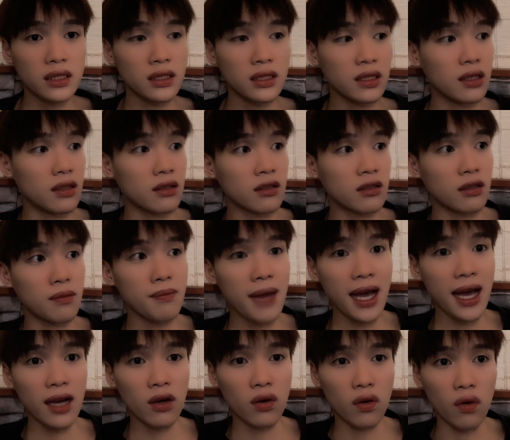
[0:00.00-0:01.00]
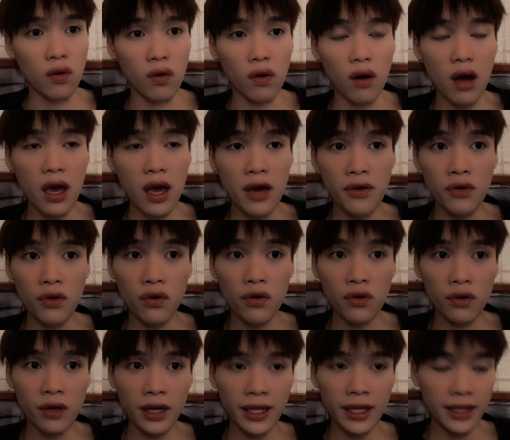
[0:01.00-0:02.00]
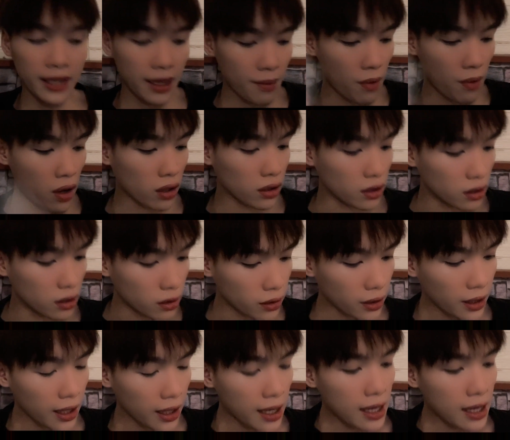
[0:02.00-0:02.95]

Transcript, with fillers: sữa rửa mặt của Eucerin nha mọi người